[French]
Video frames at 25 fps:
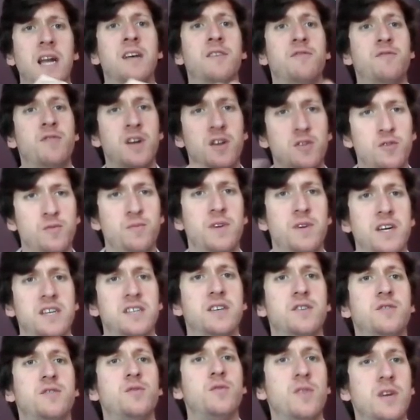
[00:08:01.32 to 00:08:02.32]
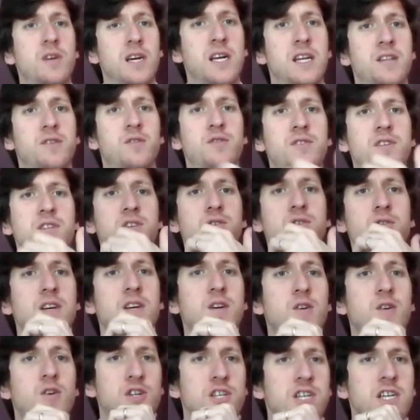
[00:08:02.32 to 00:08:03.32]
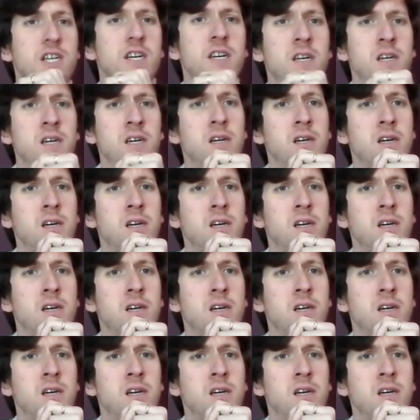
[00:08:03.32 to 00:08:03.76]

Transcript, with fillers: la fois à la numérisation et à la transition écologique